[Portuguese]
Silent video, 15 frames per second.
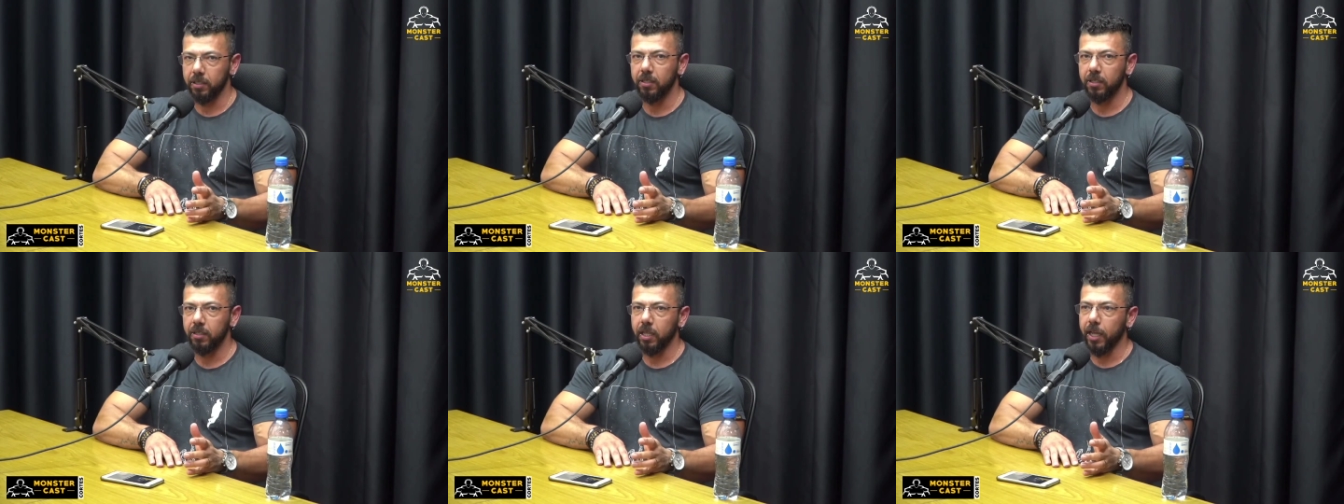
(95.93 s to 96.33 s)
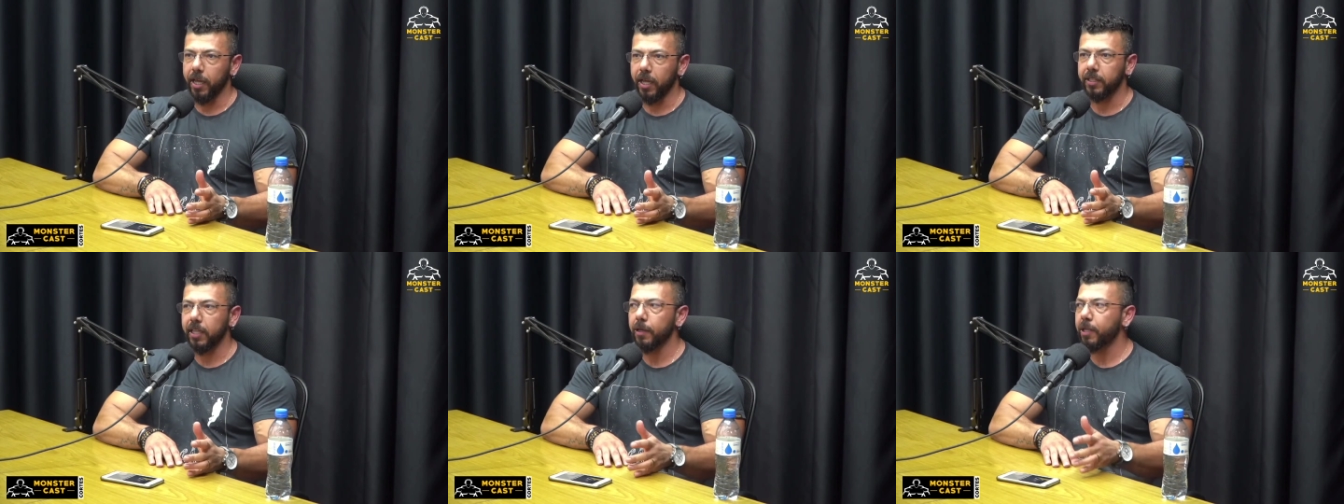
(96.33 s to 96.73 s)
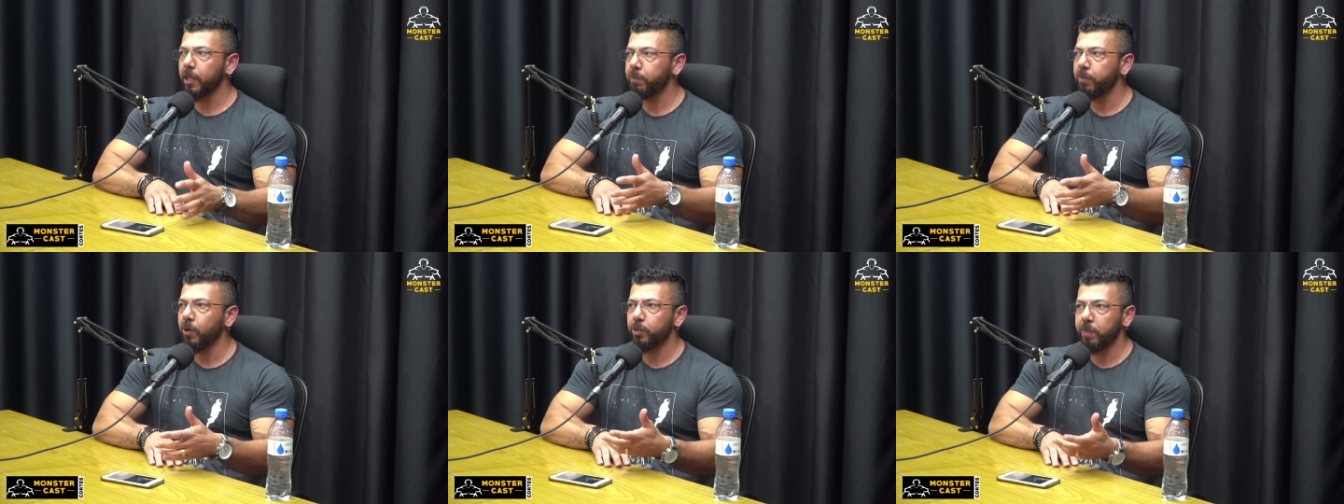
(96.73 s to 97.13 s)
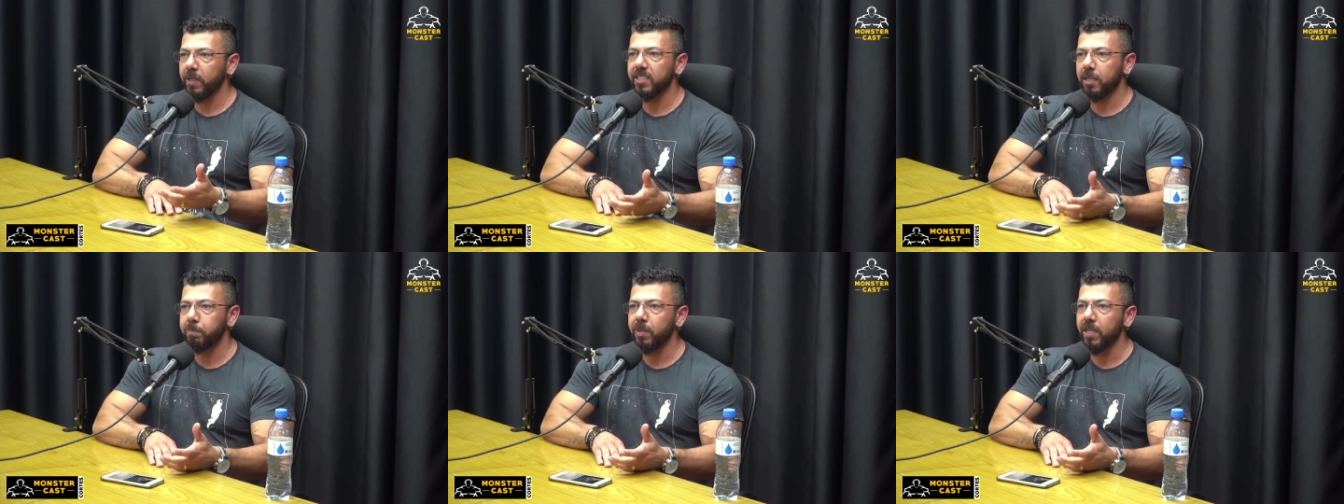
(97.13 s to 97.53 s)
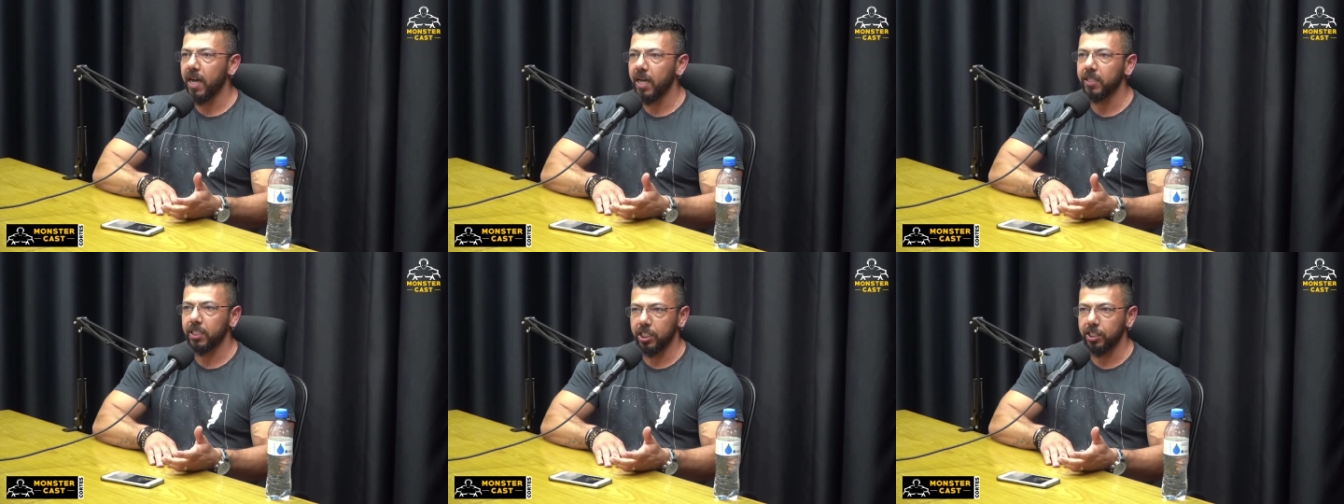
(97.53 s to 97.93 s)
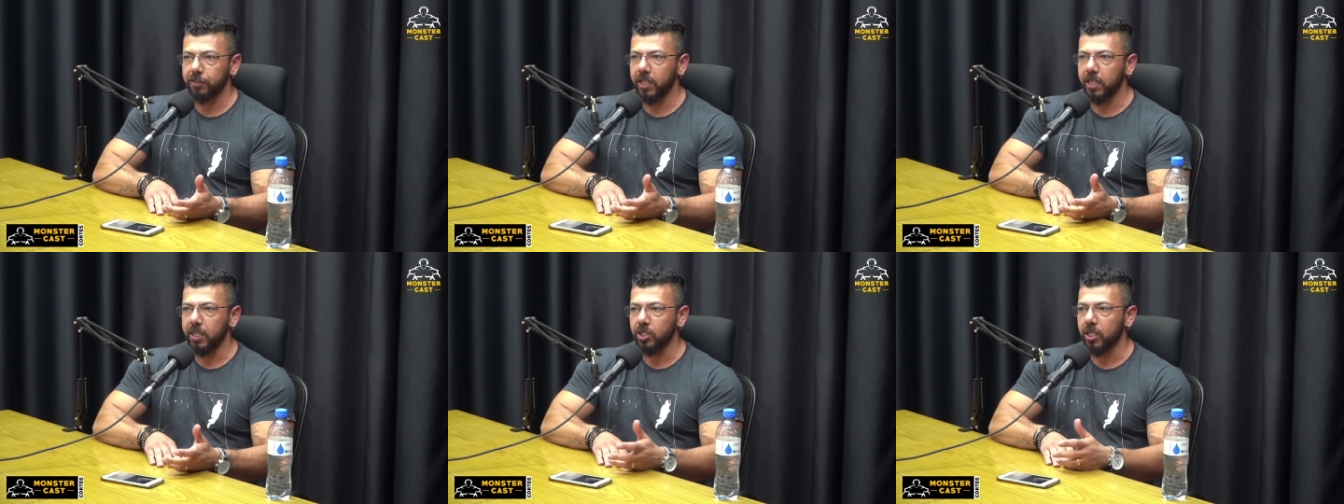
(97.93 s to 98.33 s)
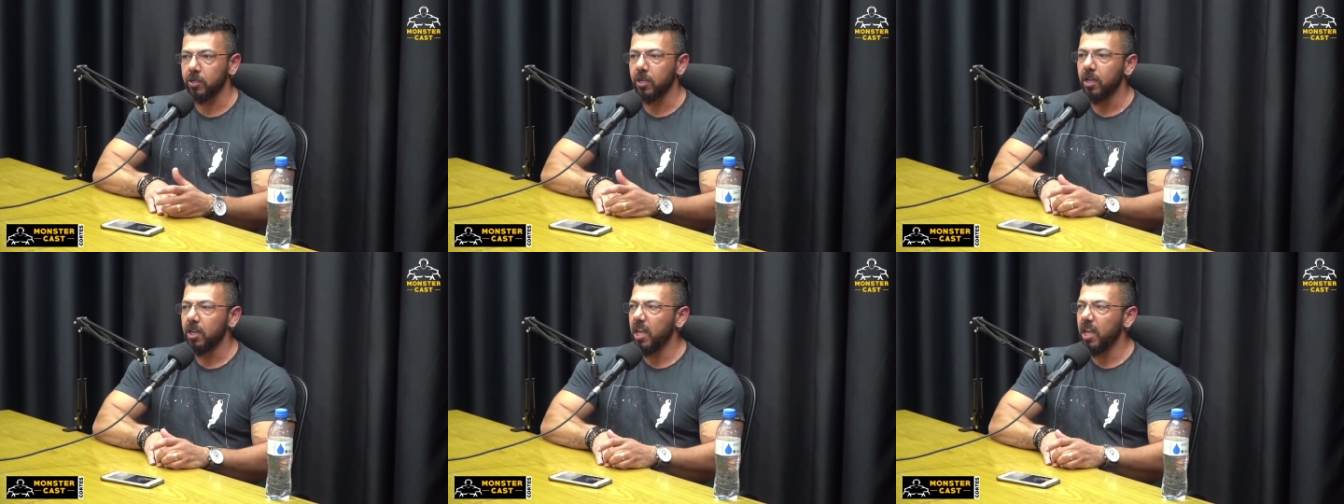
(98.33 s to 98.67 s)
É, até que pode parecer piada a gente falar isso, né?